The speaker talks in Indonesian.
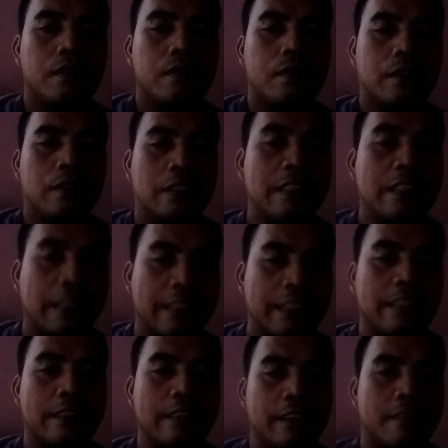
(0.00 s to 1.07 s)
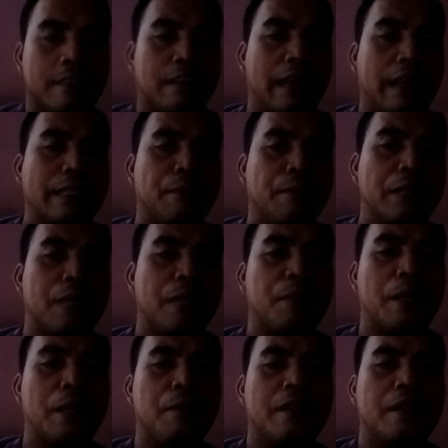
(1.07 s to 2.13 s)
Ketika kita tidak sengaja melihat
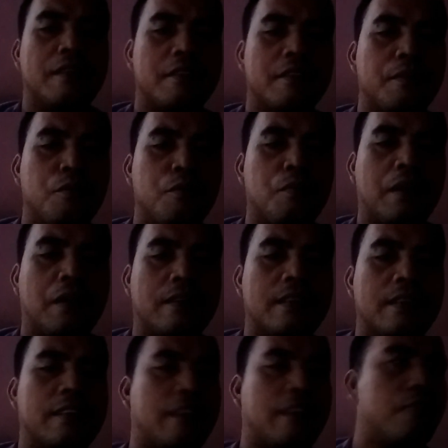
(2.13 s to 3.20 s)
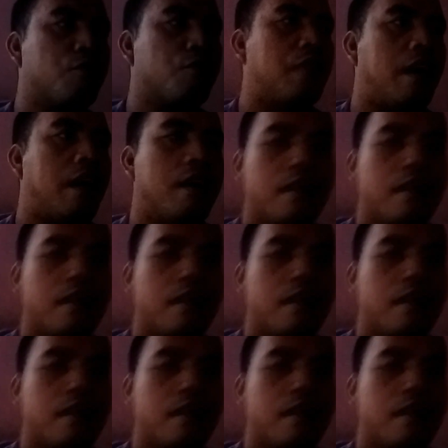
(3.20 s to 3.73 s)
benda-benda tersebut, berarti kita sudah